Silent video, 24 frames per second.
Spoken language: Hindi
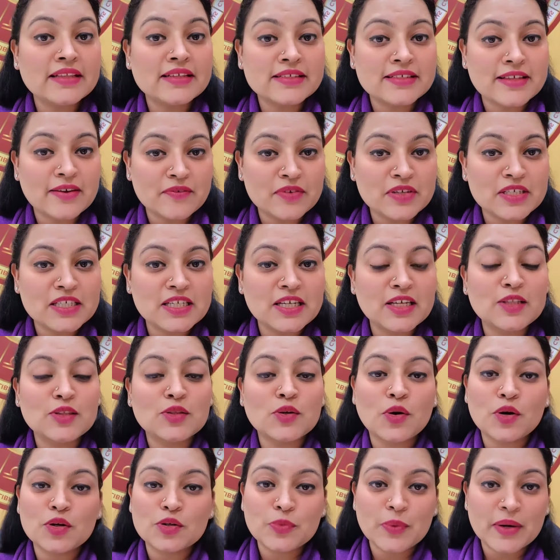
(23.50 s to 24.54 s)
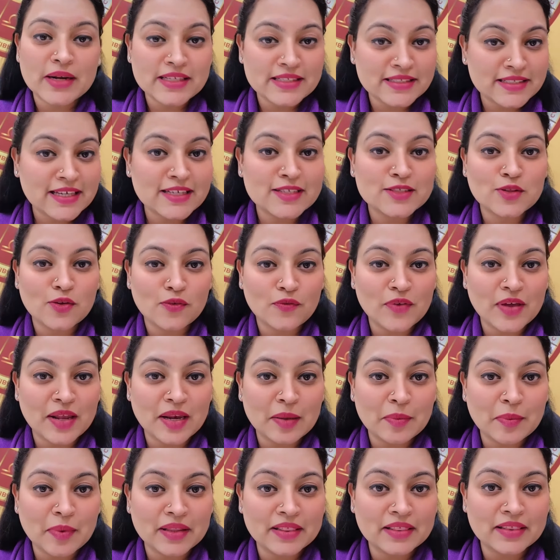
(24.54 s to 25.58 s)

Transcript: एट सेवनटीन और ट्वेंटी सिक्स ऑफ एनी